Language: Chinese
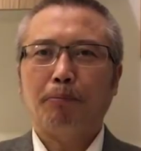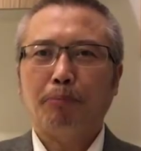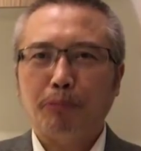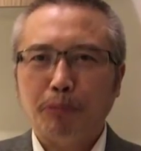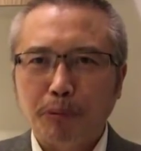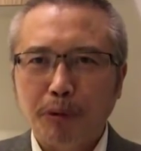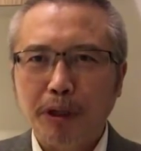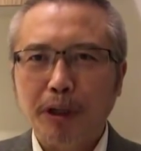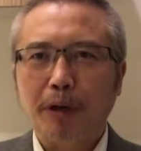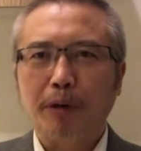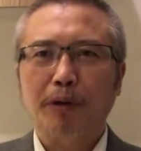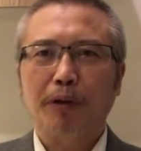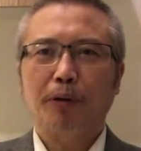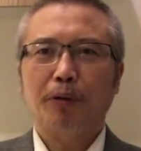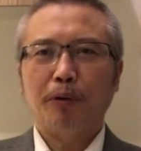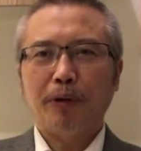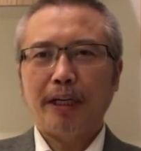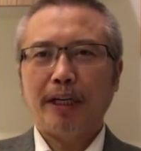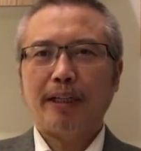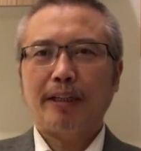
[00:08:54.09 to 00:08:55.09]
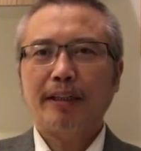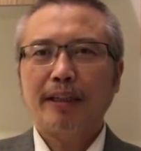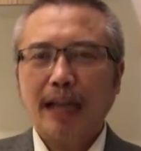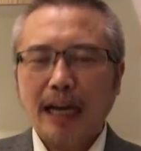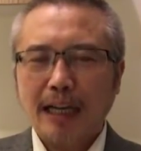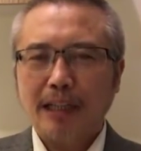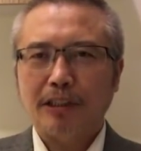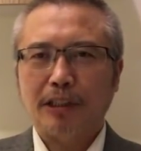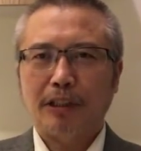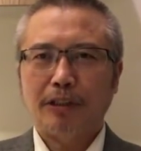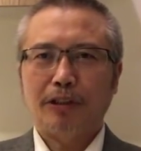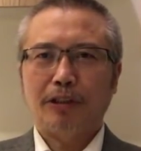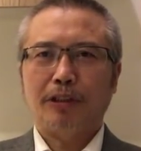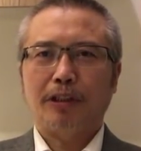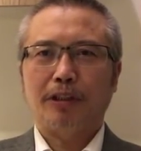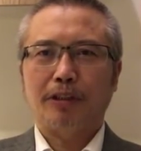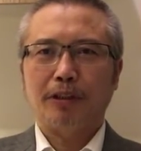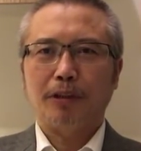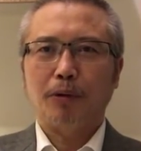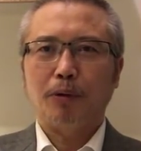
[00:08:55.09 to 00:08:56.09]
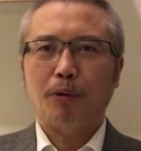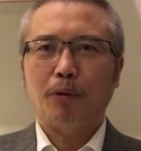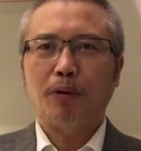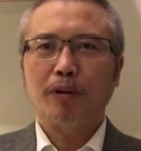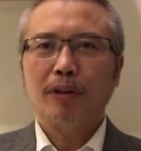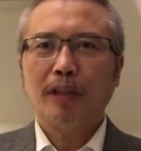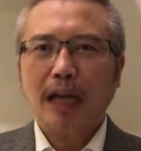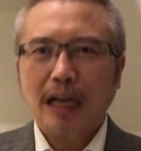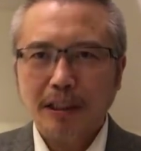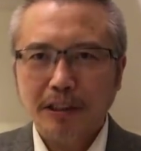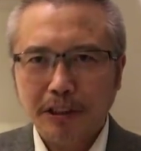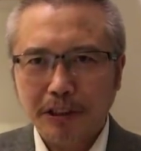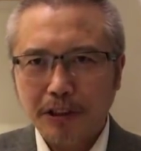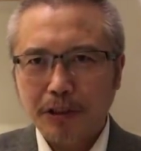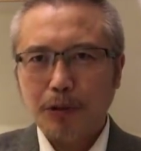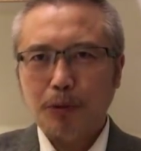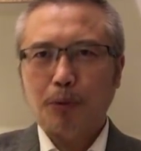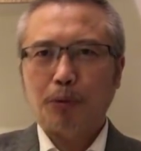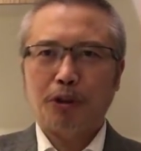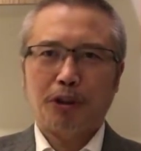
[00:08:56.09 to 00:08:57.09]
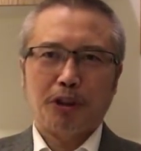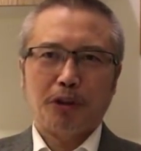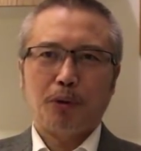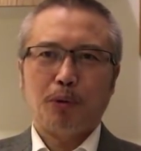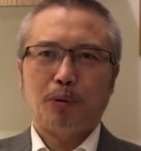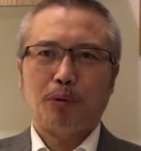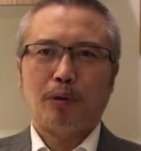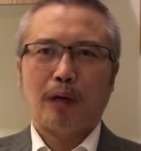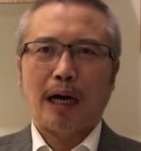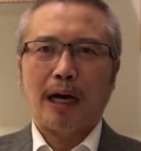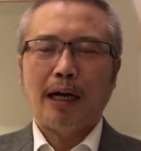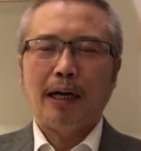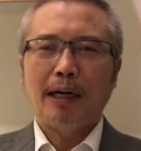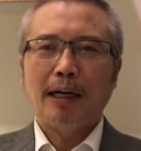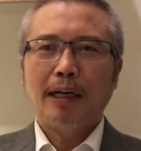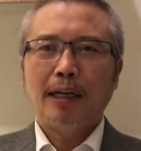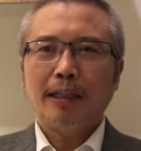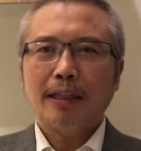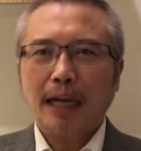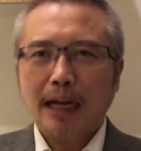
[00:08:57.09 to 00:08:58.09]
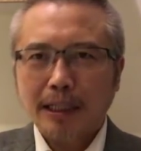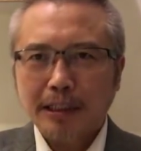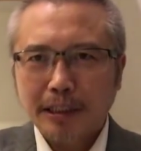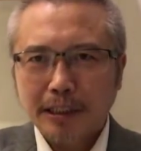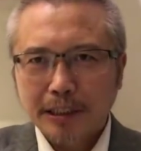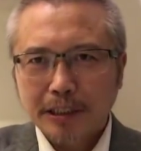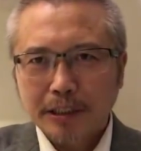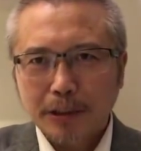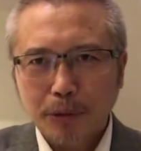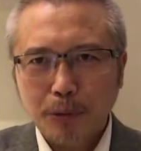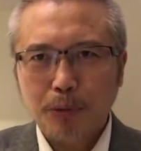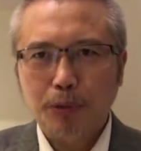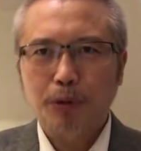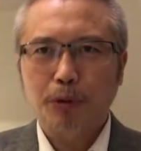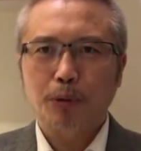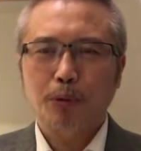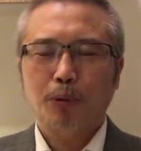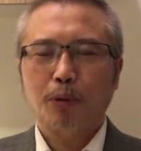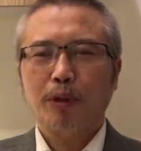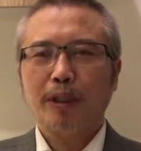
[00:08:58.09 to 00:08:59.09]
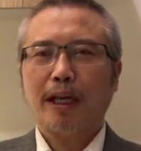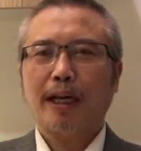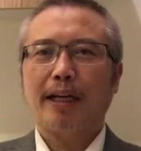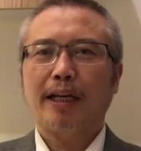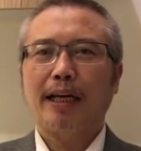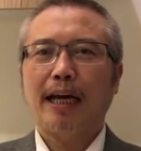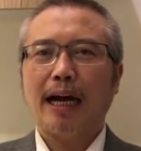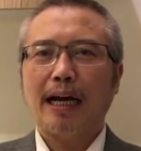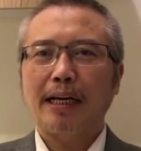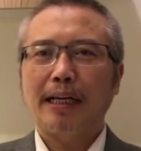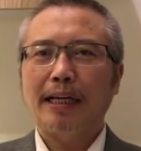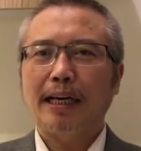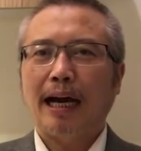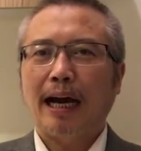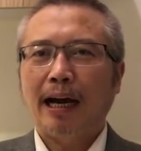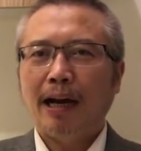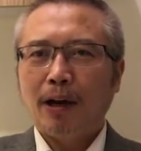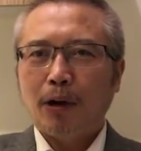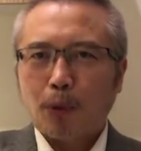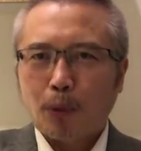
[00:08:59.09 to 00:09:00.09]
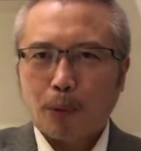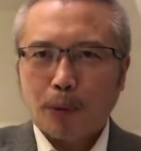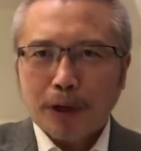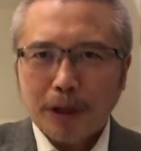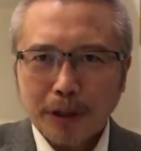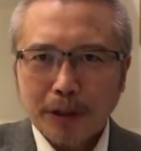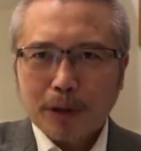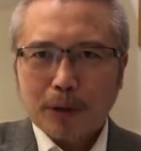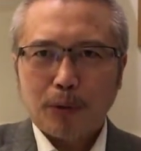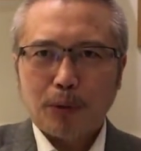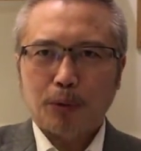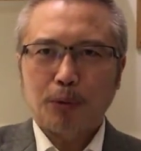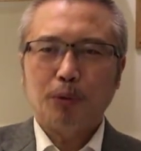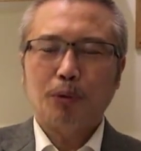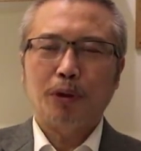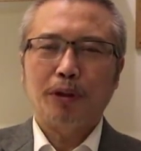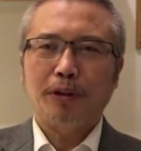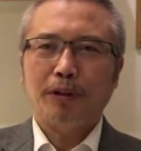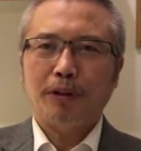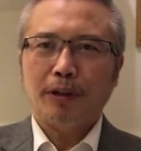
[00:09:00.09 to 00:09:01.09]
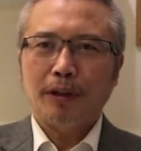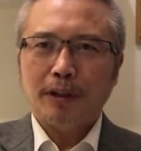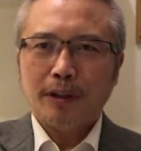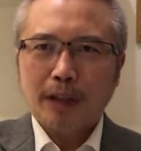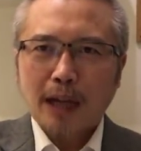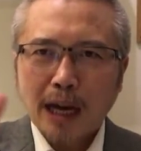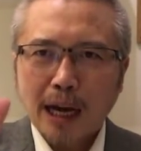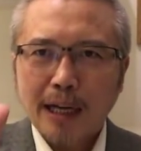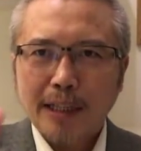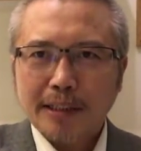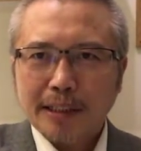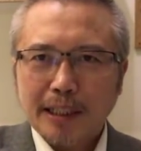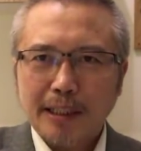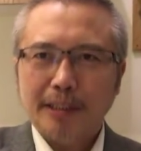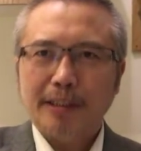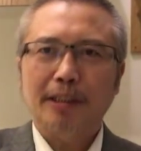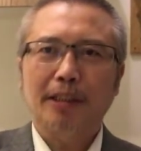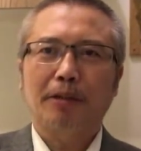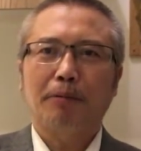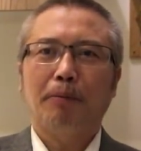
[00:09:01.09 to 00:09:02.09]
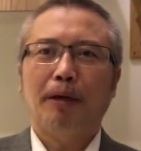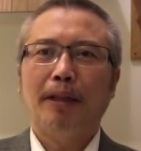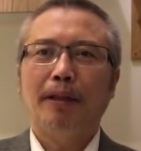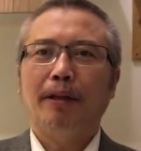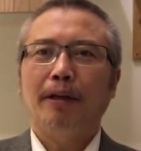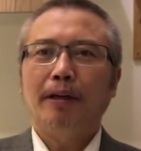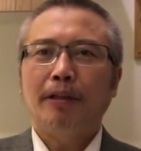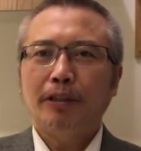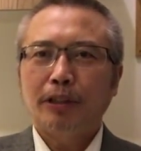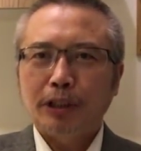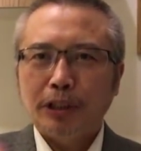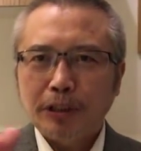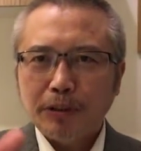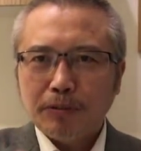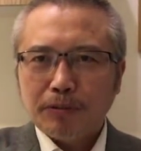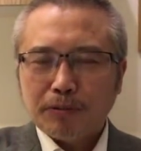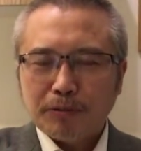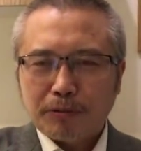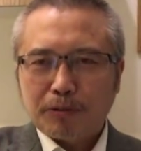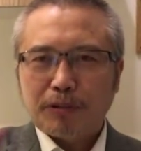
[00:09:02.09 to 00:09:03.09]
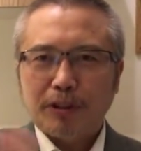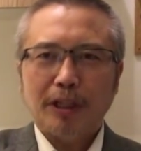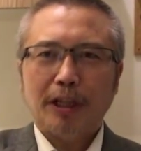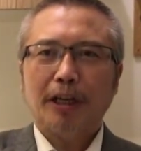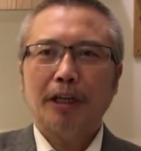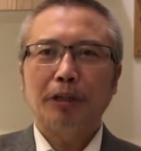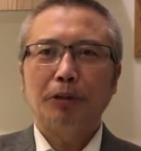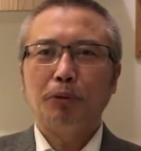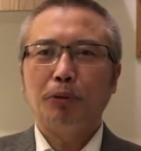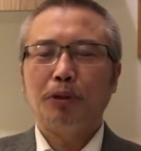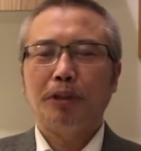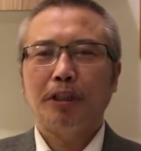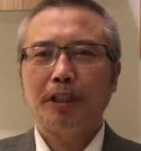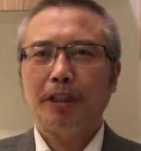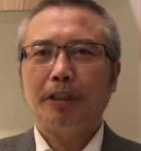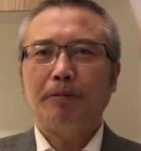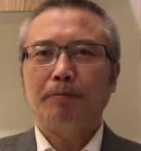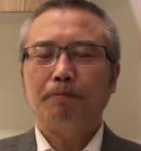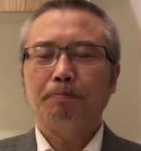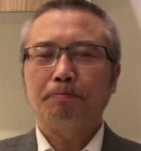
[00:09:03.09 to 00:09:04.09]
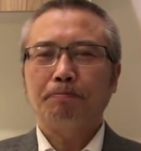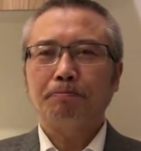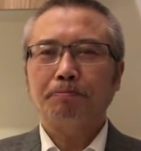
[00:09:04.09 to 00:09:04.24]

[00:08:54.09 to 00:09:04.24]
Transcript: 不要留恋大城市的生活，大城市多辛苦啊，大城市有多大的压力啊！回到农村，那才是你们幸福的根据地。